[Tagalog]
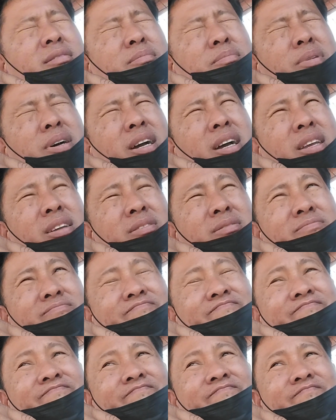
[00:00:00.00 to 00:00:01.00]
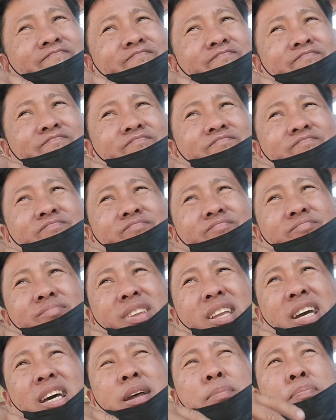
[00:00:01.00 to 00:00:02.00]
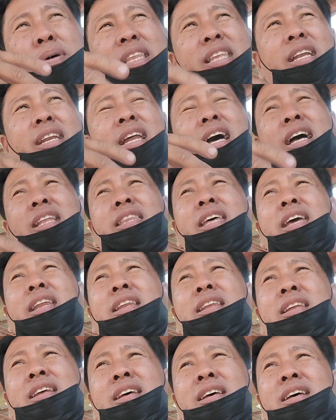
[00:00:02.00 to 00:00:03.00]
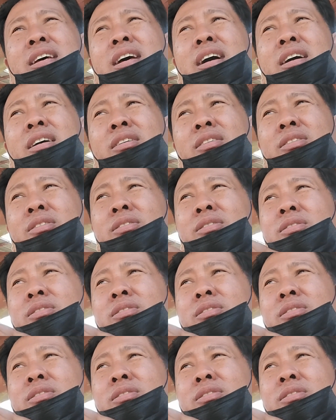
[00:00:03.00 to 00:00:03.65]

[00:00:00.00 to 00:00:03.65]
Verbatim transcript: pagka yung karapatan natin o